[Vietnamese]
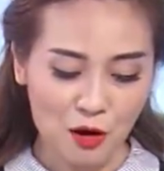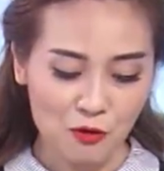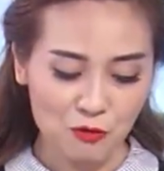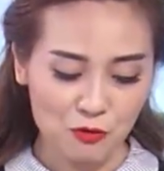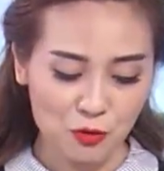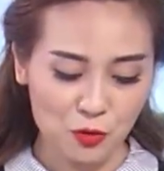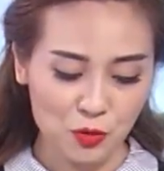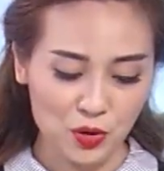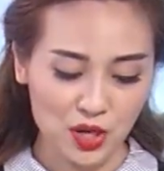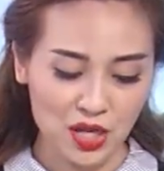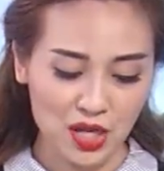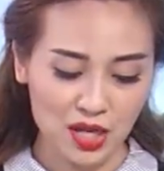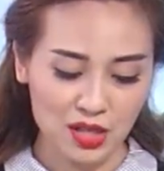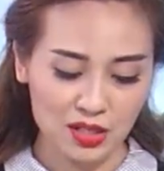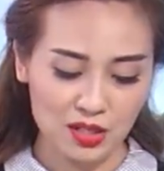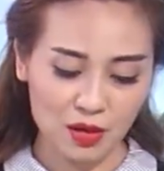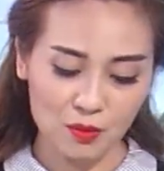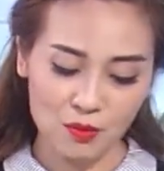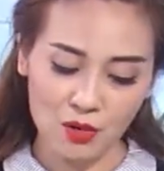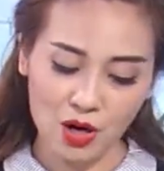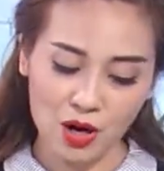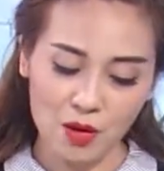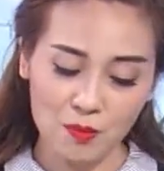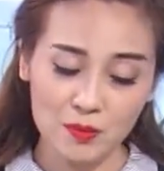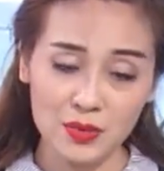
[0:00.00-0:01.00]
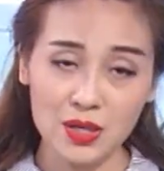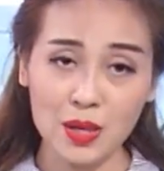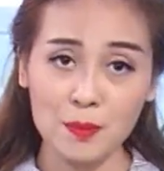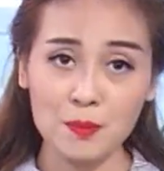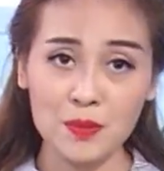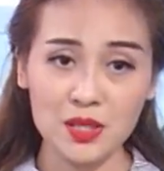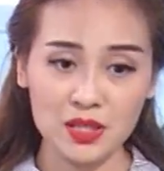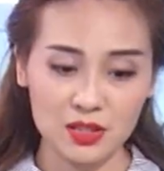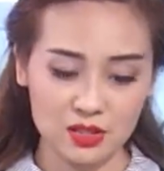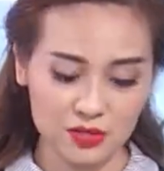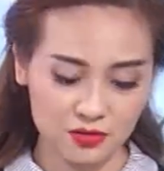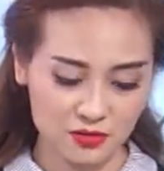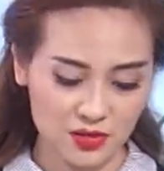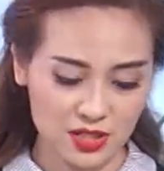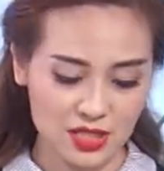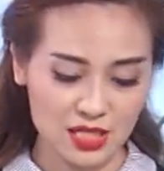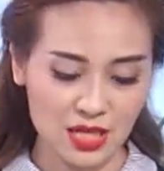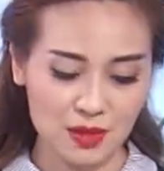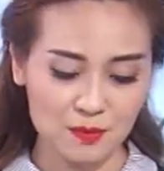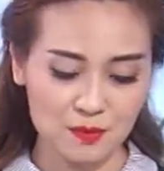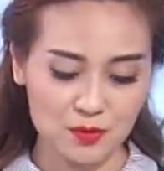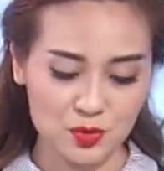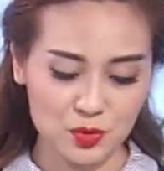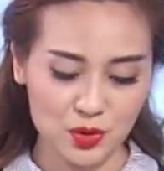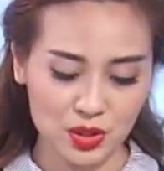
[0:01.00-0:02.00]
phụ kiện đóng góp
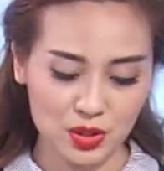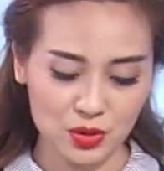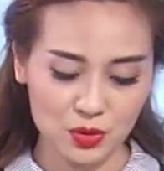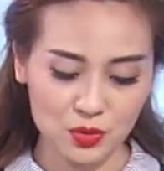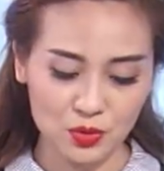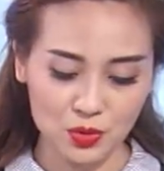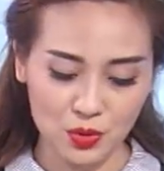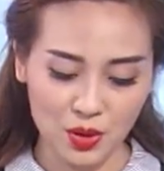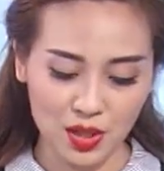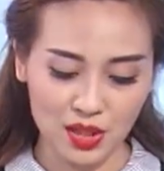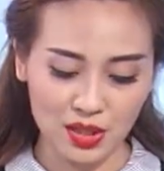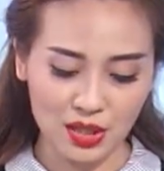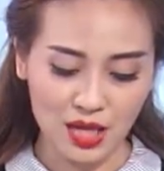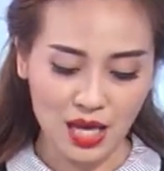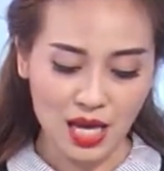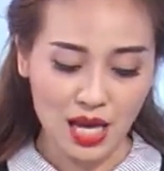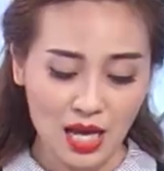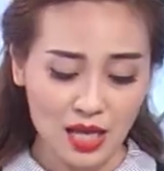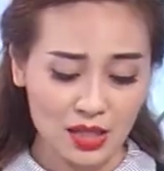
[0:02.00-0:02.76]
54% doanh thu thuần.